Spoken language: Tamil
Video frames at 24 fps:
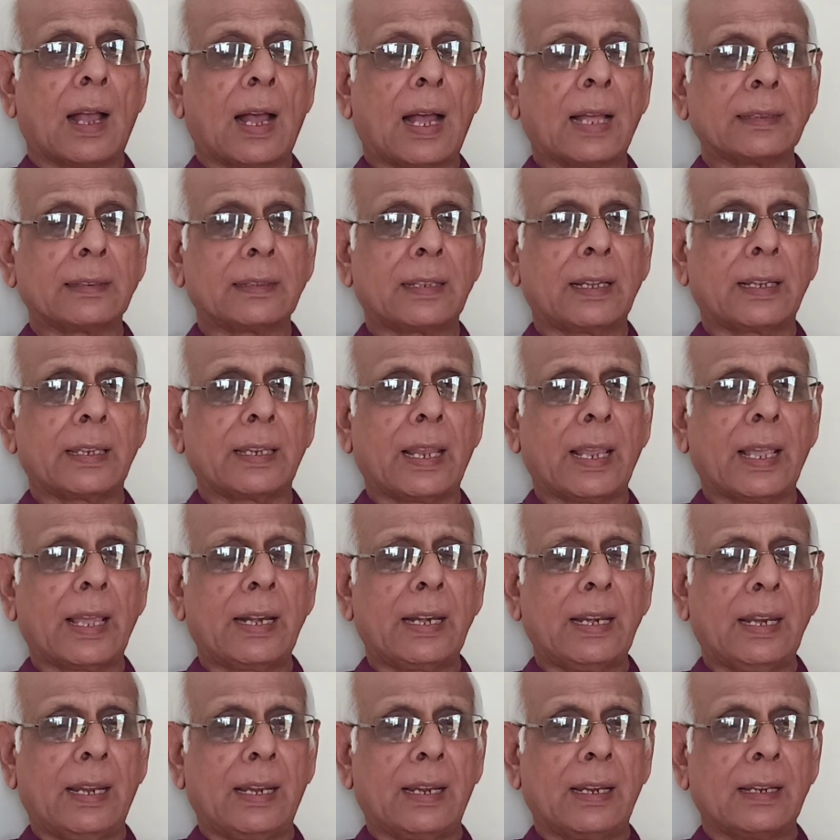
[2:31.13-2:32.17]
அந்த
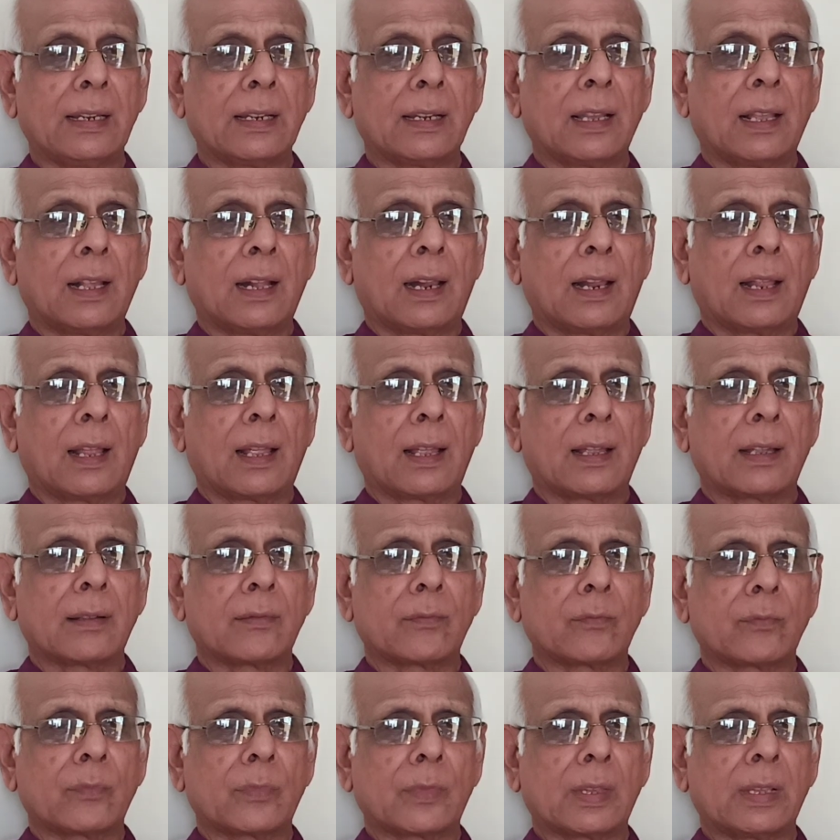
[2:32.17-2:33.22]
ஏரி
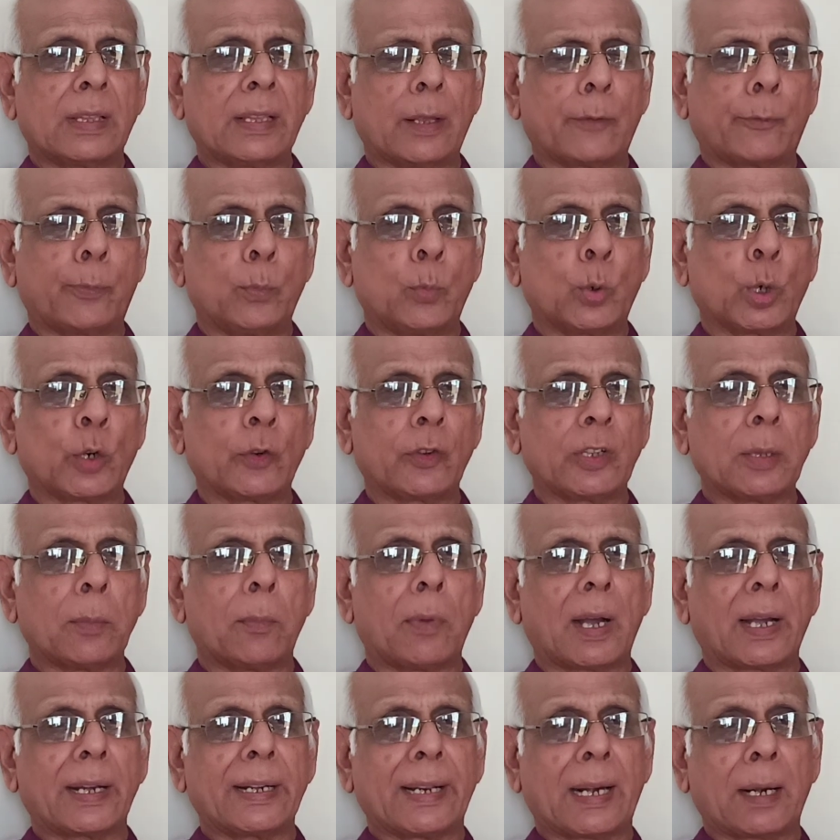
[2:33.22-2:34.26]
இந்த
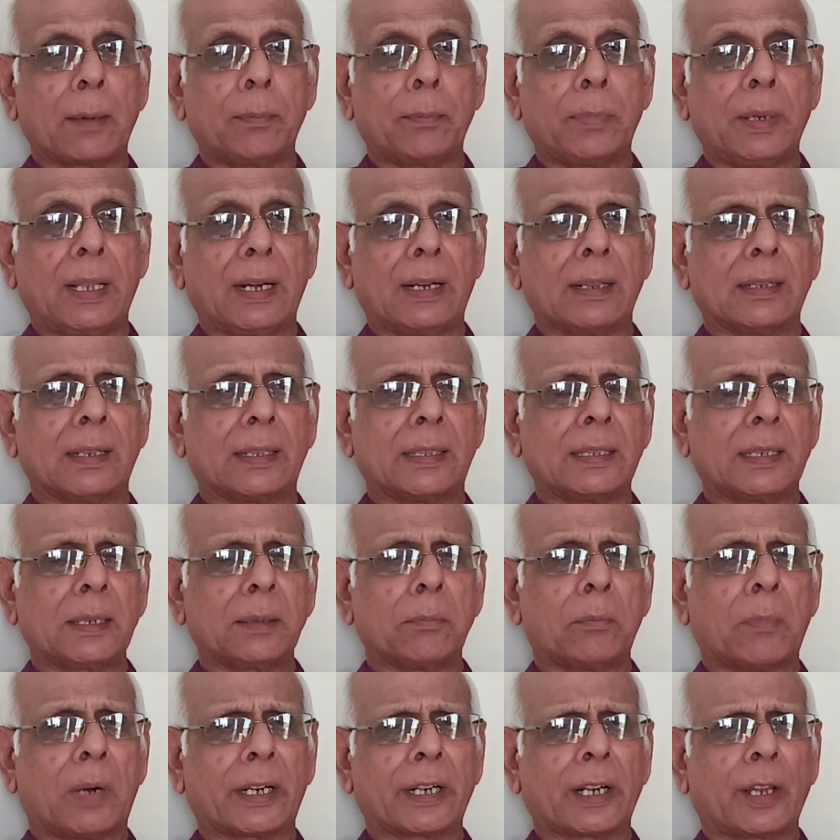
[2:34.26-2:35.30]
முழுவதுமாக நிரம்பி இருந்தது
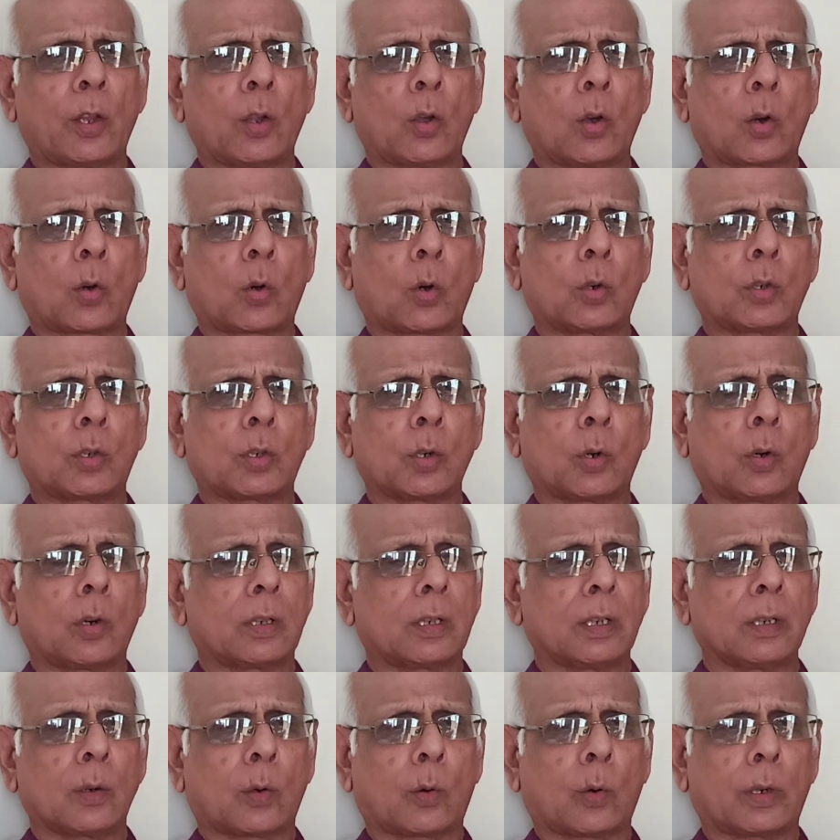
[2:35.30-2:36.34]
மழையோ கொட்டு
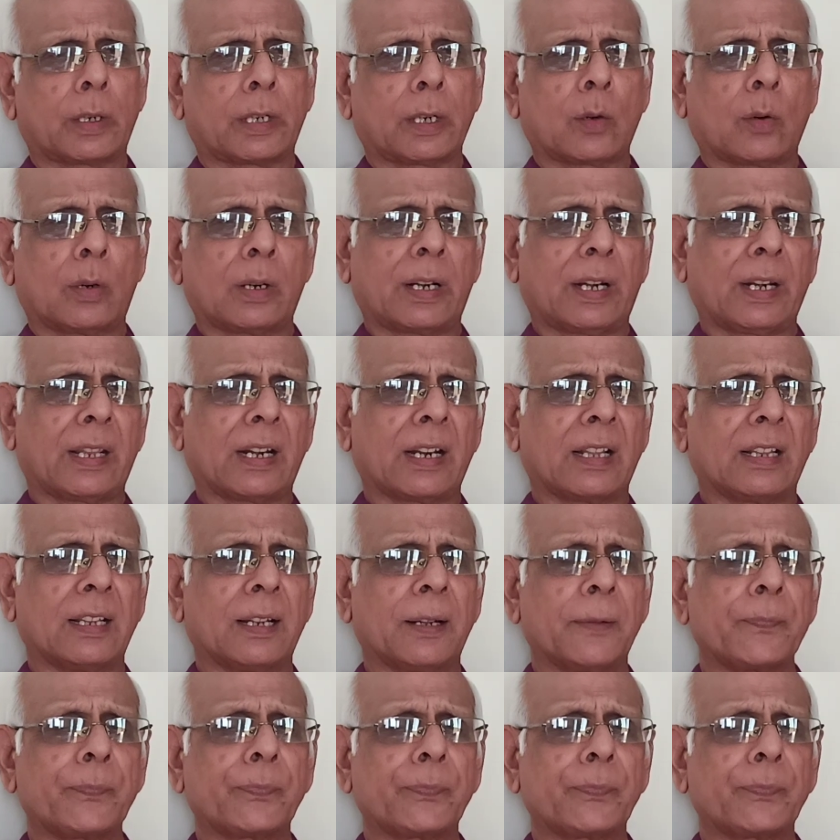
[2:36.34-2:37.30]
கொட்டுன்னு கொட்டி கொண்டிருக்கிறது